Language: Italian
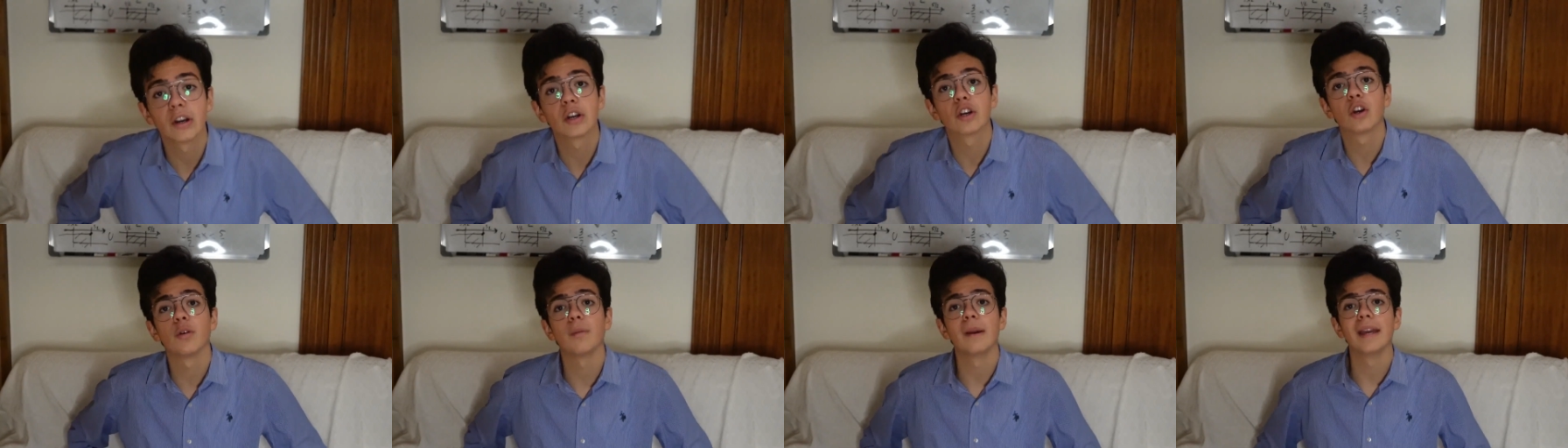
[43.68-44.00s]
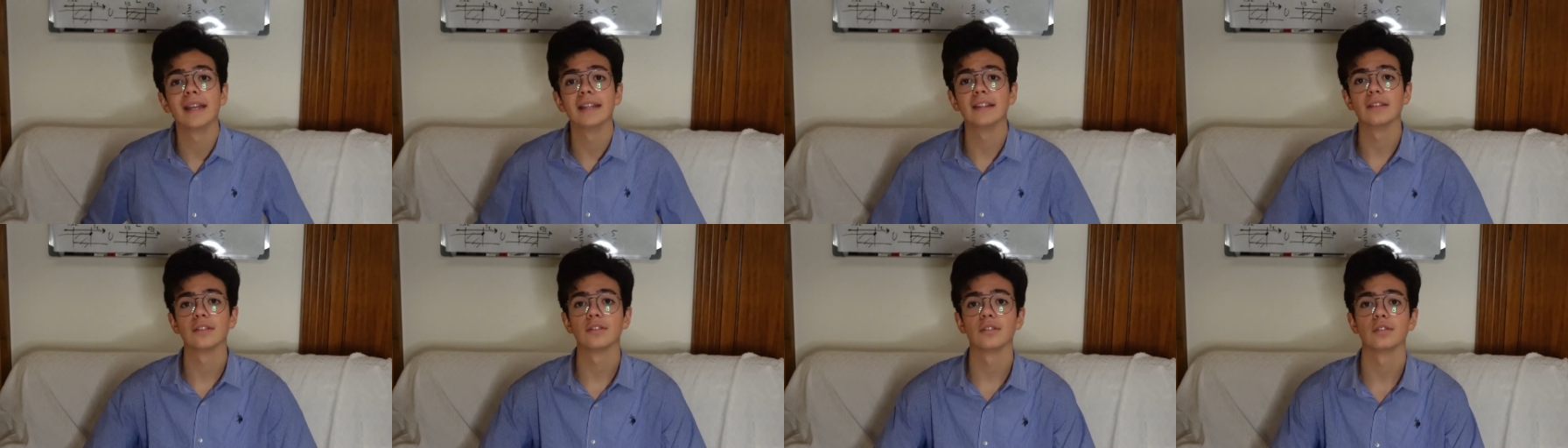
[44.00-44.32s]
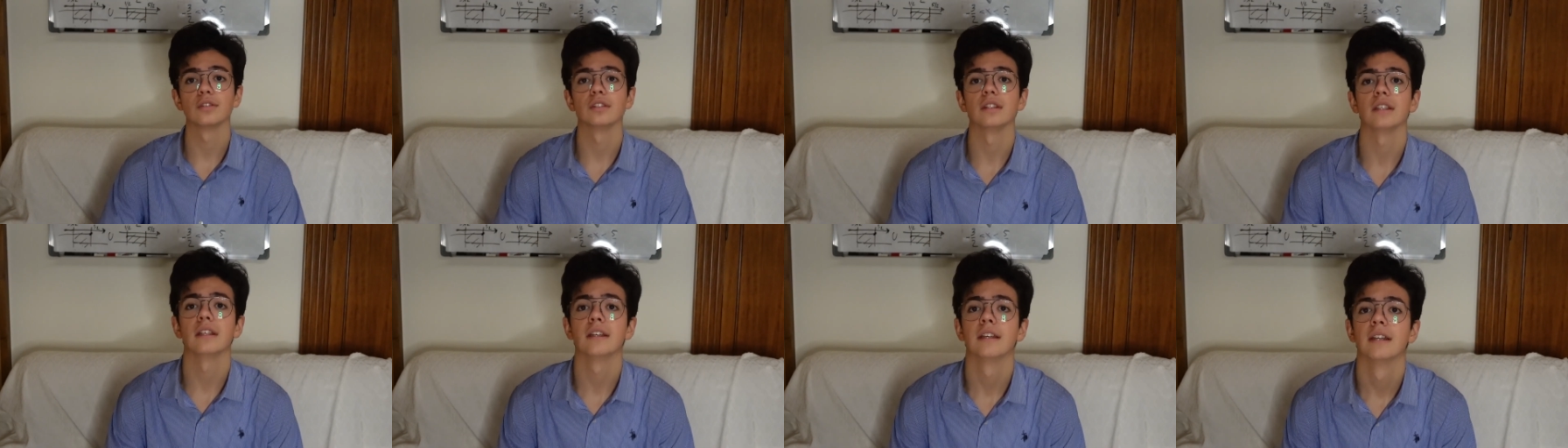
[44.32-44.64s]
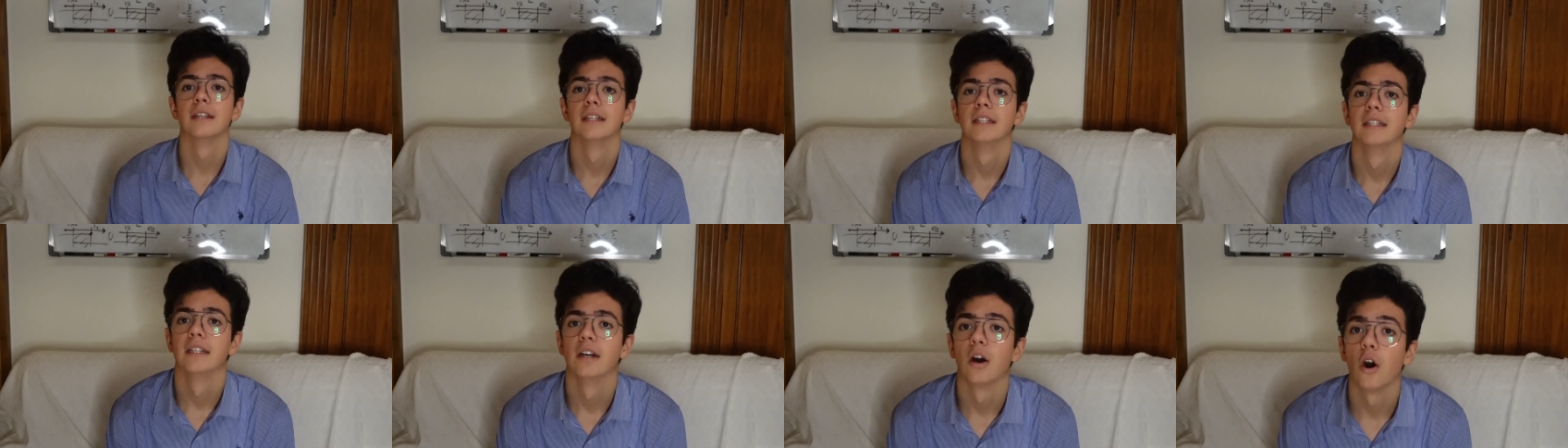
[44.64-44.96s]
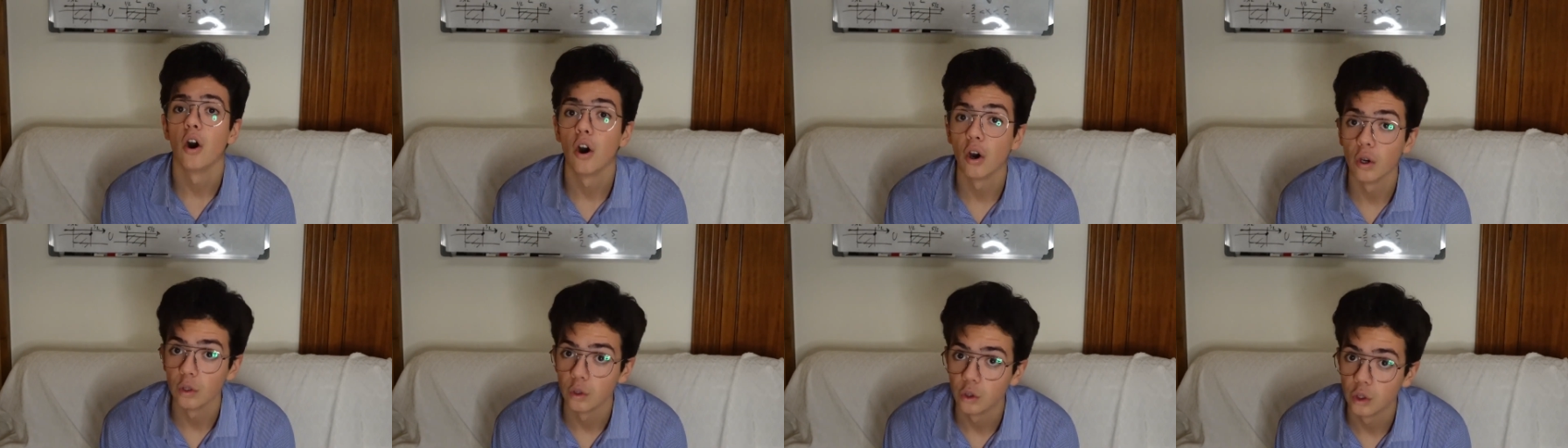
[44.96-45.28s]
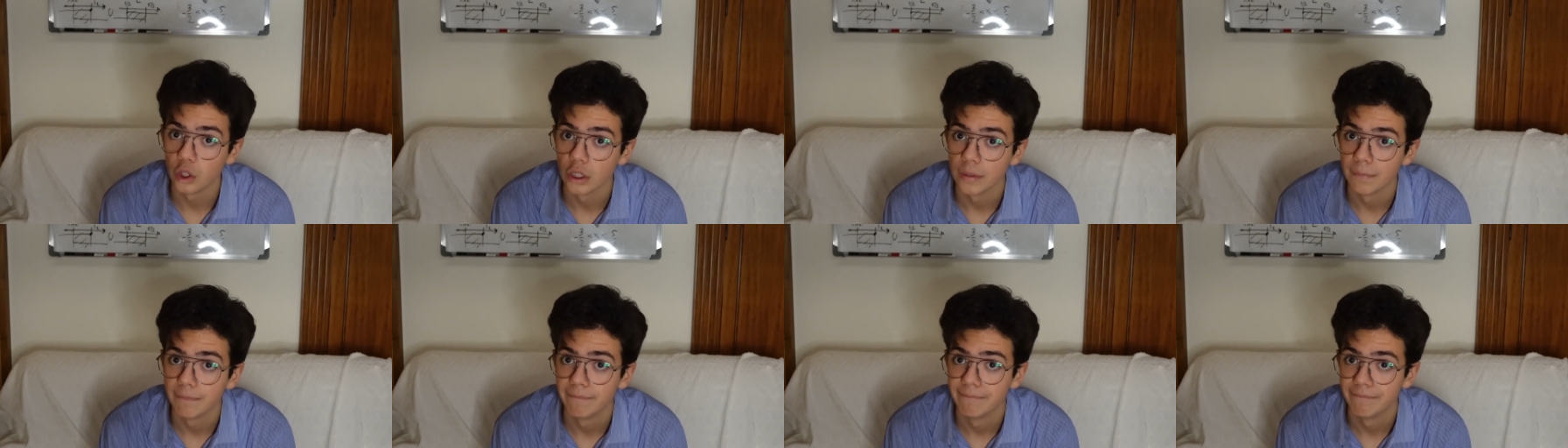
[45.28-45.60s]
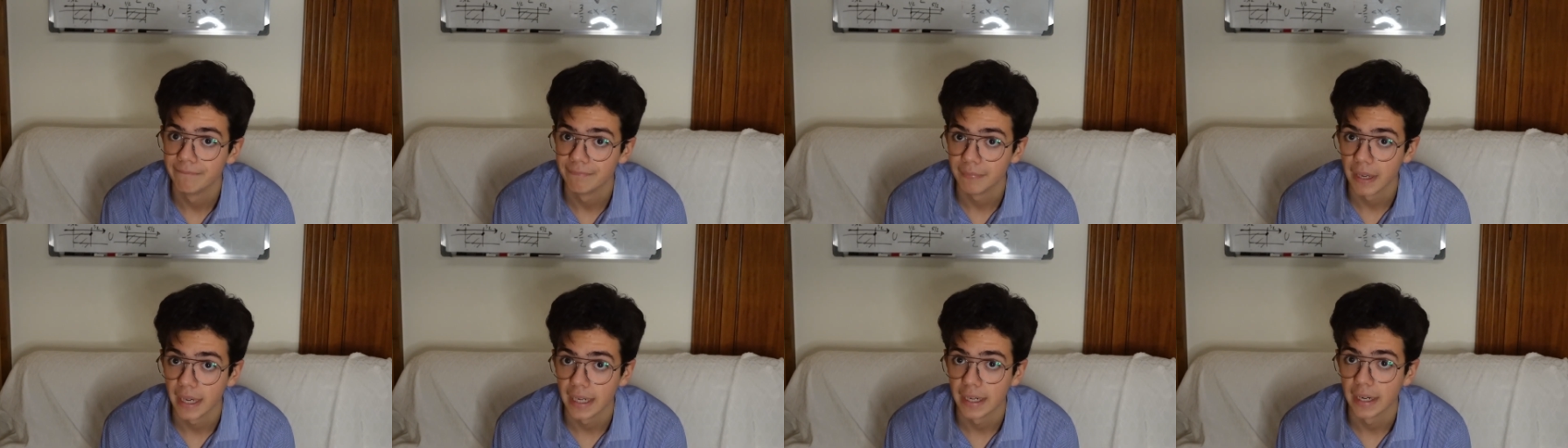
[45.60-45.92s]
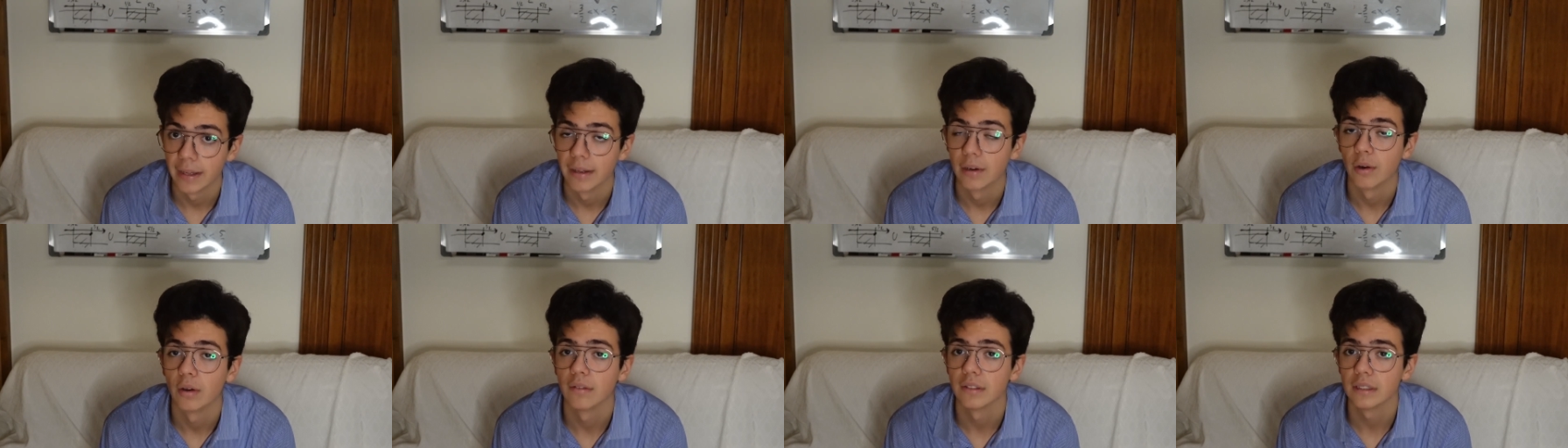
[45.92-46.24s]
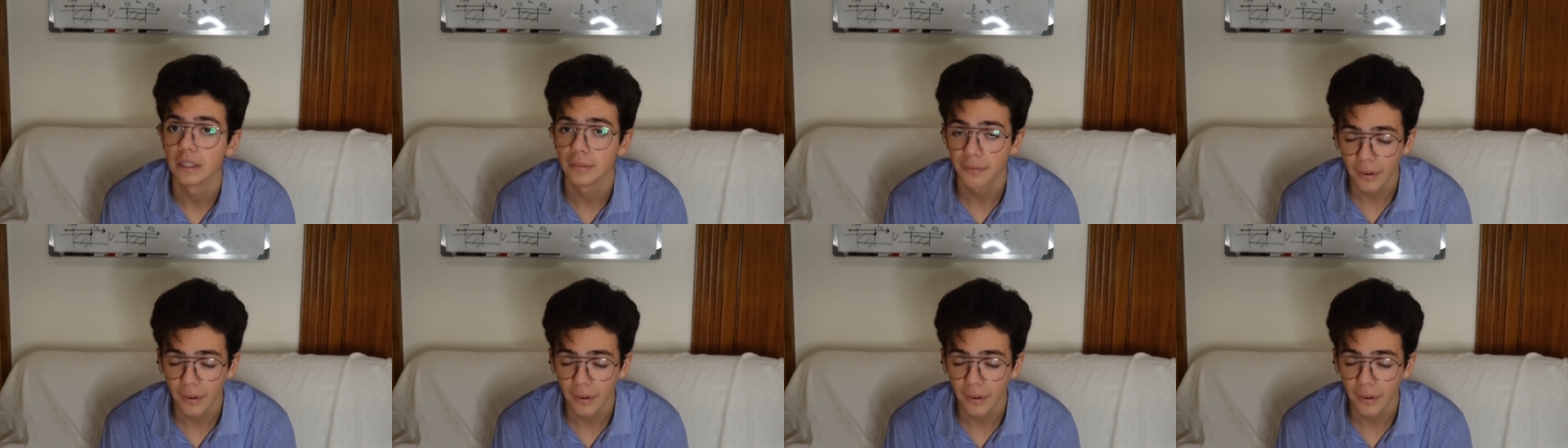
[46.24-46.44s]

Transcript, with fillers: argomento di oggi. Bene, l'avete